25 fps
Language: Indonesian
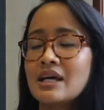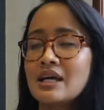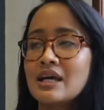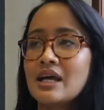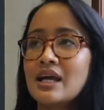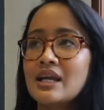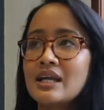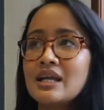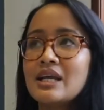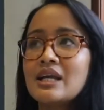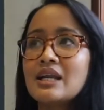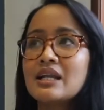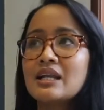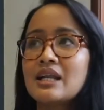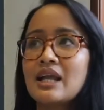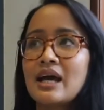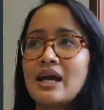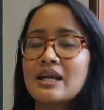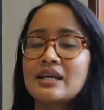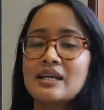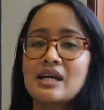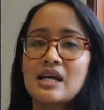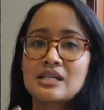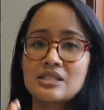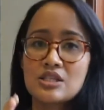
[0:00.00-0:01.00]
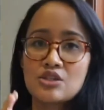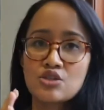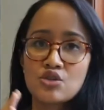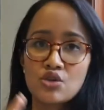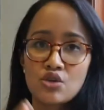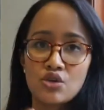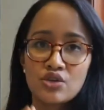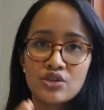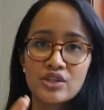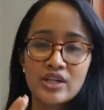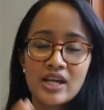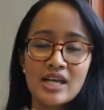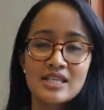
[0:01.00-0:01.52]
ini line Narciso
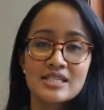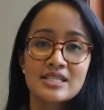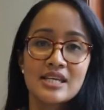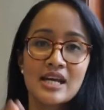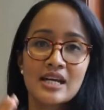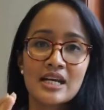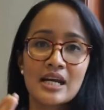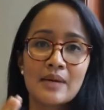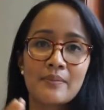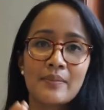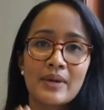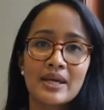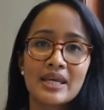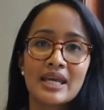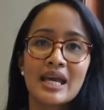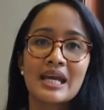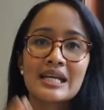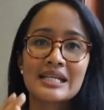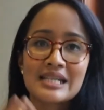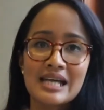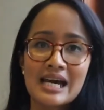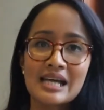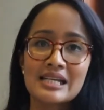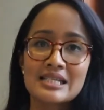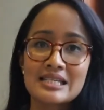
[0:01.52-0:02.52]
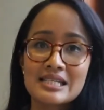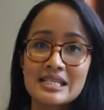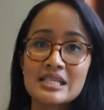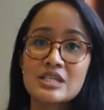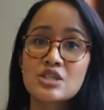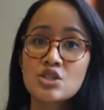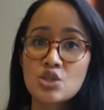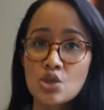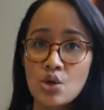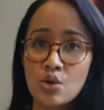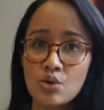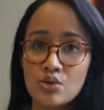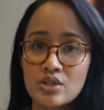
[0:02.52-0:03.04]
Rodriguez yang namanya
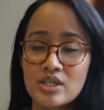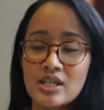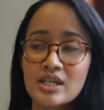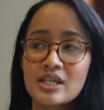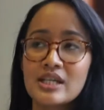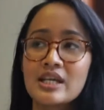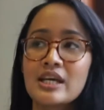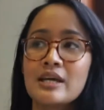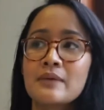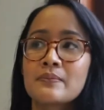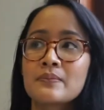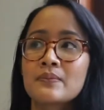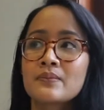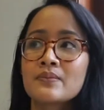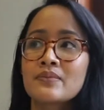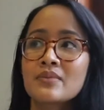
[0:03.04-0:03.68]
Narciso jadi